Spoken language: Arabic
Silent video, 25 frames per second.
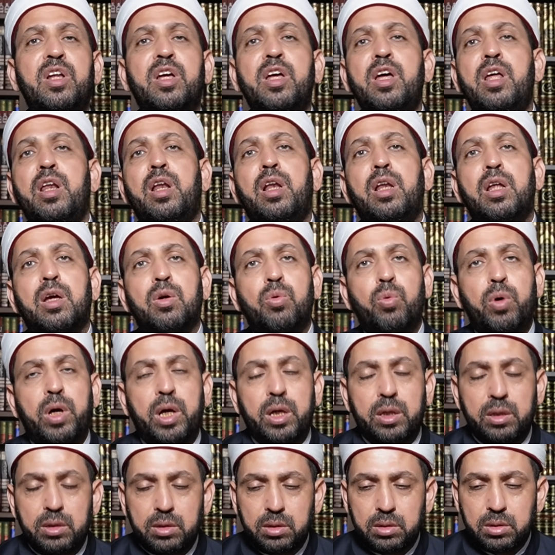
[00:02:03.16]
غير
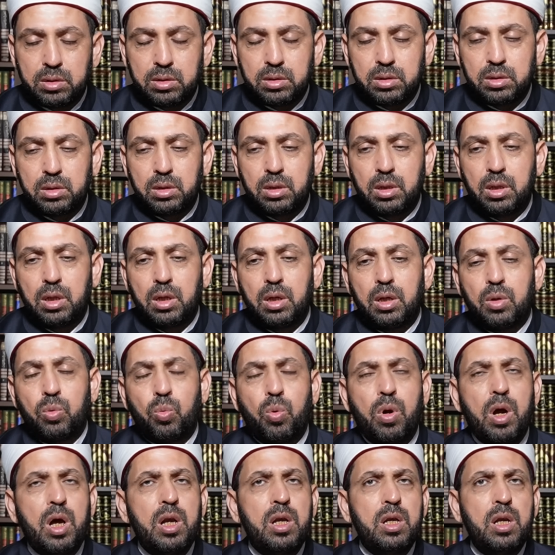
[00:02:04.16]
الإخوان
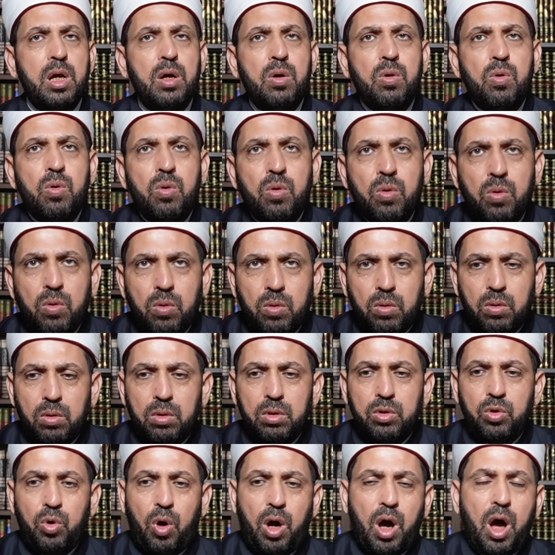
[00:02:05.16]
وأنه
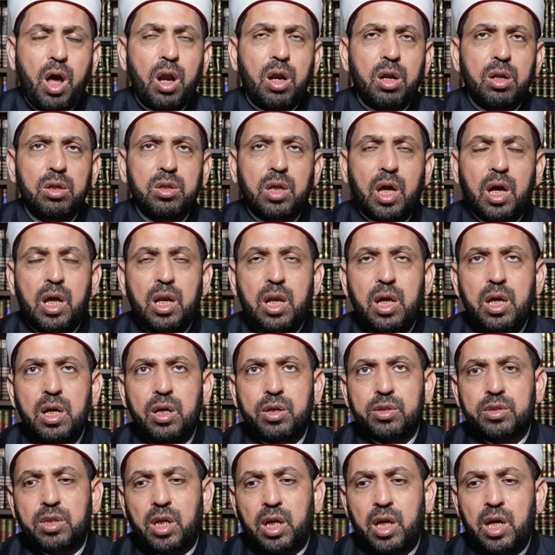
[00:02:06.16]
يحرض على
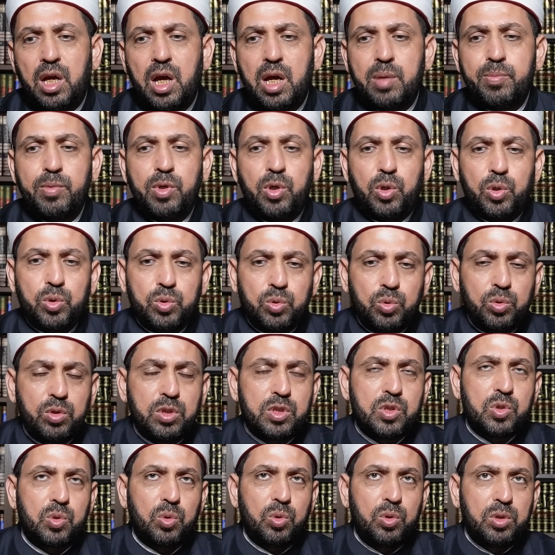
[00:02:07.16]
اقتحام الحدود
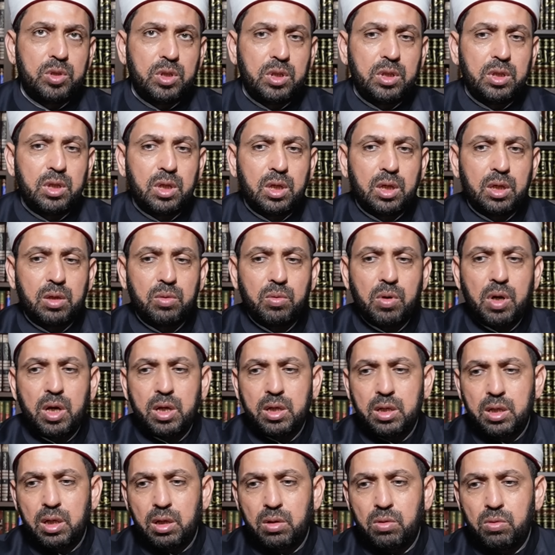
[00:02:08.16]
السعودية
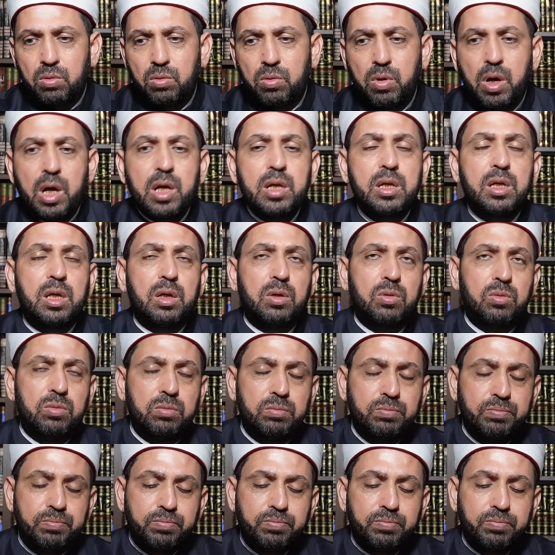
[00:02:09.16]
وأنه وأنه